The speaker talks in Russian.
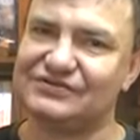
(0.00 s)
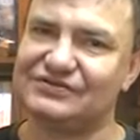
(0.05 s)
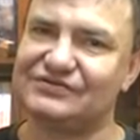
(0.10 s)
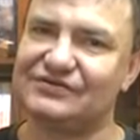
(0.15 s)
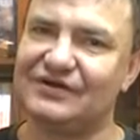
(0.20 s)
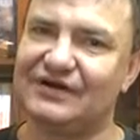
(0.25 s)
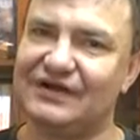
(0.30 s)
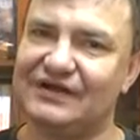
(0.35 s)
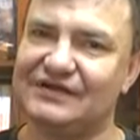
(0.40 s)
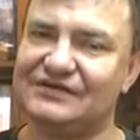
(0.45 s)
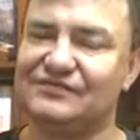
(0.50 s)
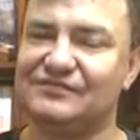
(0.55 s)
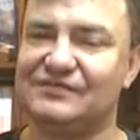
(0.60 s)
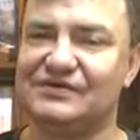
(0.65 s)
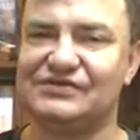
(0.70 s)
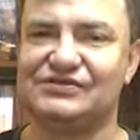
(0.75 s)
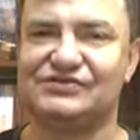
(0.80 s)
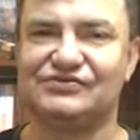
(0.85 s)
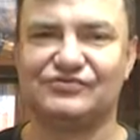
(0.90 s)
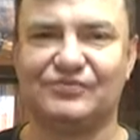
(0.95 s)
лет
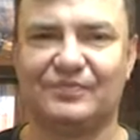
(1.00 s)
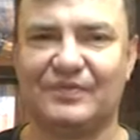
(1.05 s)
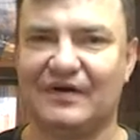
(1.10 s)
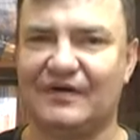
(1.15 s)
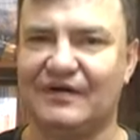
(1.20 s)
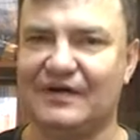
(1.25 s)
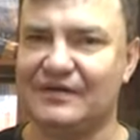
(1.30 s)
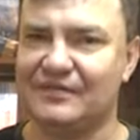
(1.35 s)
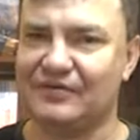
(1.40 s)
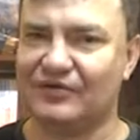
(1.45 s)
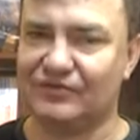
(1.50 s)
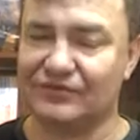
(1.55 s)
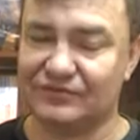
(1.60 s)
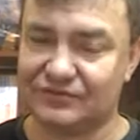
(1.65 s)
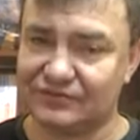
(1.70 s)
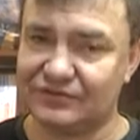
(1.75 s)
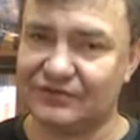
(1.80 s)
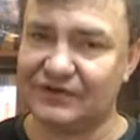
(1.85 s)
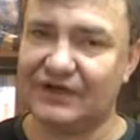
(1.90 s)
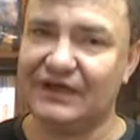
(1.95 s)
вместе с Управлением
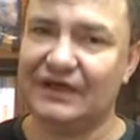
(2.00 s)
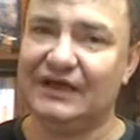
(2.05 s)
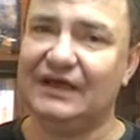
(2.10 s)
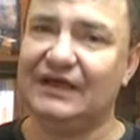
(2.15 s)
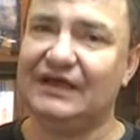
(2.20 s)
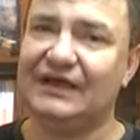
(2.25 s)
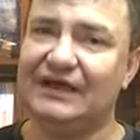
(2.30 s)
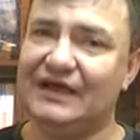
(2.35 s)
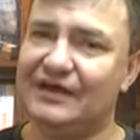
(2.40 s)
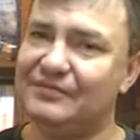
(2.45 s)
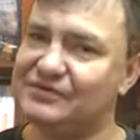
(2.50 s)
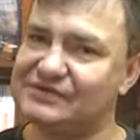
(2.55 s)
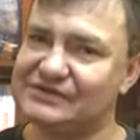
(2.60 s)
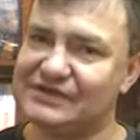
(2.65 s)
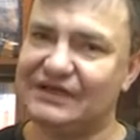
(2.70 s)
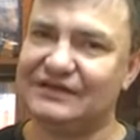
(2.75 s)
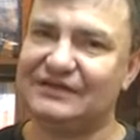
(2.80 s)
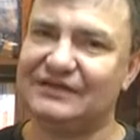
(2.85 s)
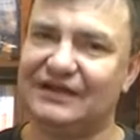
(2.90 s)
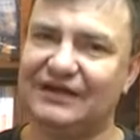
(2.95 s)
культуры. И
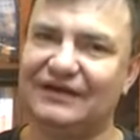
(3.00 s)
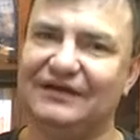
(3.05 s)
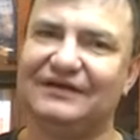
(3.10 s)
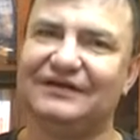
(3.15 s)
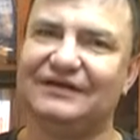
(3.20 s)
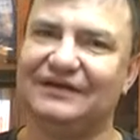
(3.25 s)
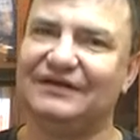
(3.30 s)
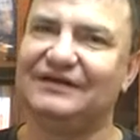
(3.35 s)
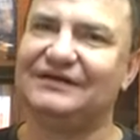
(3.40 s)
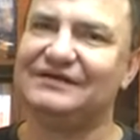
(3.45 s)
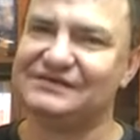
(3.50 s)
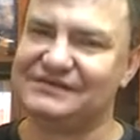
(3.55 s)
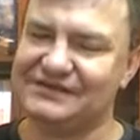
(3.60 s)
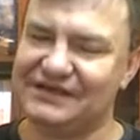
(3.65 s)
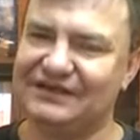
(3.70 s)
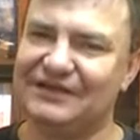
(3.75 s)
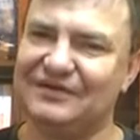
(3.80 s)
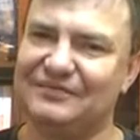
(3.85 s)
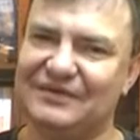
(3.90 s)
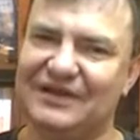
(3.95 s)
обязательно
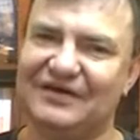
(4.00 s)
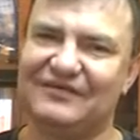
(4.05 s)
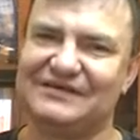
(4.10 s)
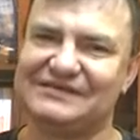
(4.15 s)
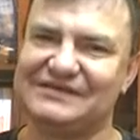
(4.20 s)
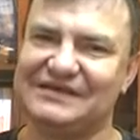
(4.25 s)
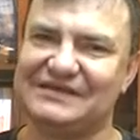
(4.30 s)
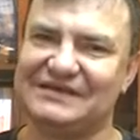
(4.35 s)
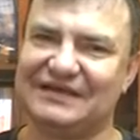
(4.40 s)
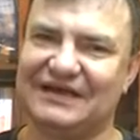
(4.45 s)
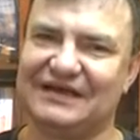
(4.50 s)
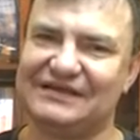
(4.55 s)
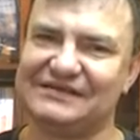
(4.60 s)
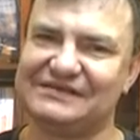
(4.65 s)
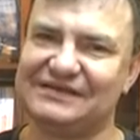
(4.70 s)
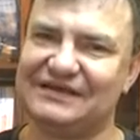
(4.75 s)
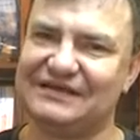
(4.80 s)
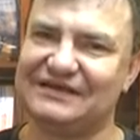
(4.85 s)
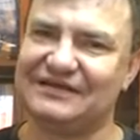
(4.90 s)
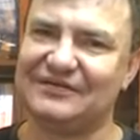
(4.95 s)
сделаем для вас эти
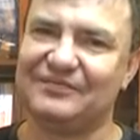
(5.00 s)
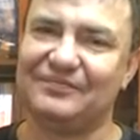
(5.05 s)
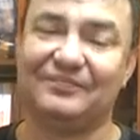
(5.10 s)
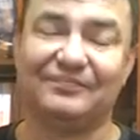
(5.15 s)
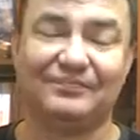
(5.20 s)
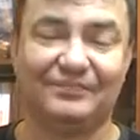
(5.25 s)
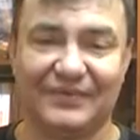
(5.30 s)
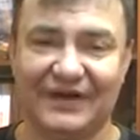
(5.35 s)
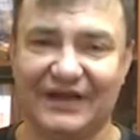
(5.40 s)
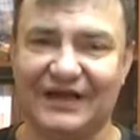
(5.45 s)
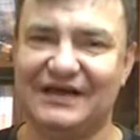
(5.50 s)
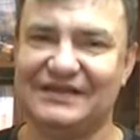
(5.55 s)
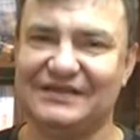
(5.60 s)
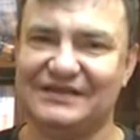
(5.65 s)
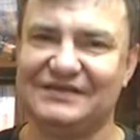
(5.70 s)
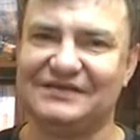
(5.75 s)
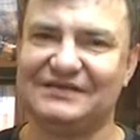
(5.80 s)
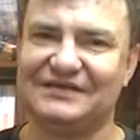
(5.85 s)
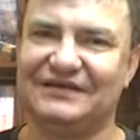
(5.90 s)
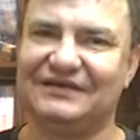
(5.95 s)
концерты.
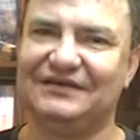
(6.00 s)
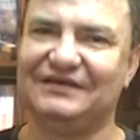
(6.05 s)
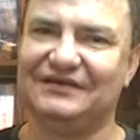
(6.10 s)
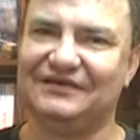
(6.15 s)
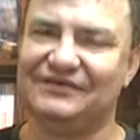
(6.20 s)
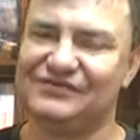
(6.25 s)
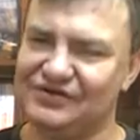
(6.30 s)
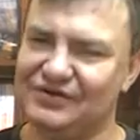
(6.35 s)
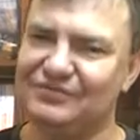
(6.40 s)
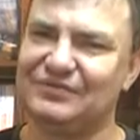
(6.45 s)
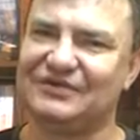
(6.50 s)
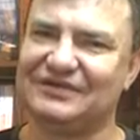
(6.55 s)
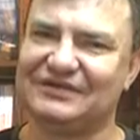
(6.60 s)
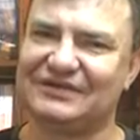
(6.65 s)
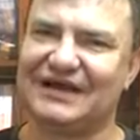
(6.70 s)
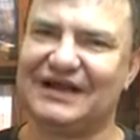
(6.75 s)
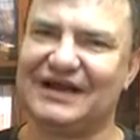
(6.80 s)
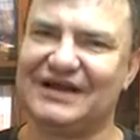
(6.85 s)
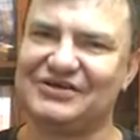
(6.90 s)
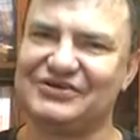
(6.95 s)
Приходите, все будет
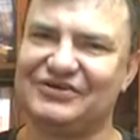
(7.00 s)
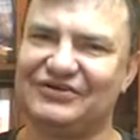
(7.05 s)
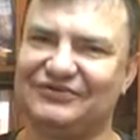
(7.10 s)
хорошо.